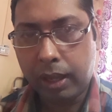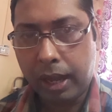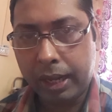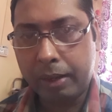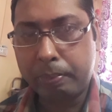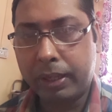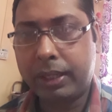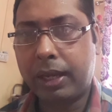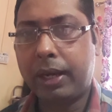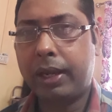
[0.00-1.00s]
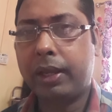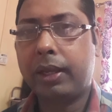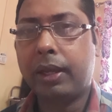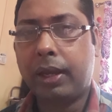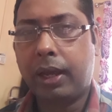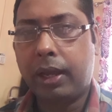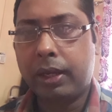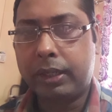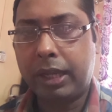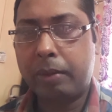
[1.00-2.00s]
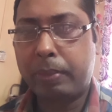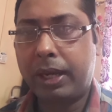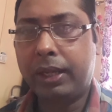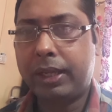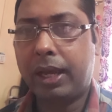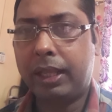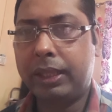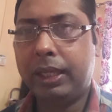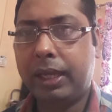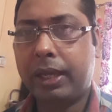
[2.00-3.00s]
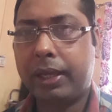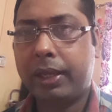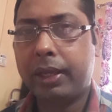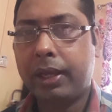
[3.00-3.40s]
हरे मटर हैं टर्मरिक है हल्दी है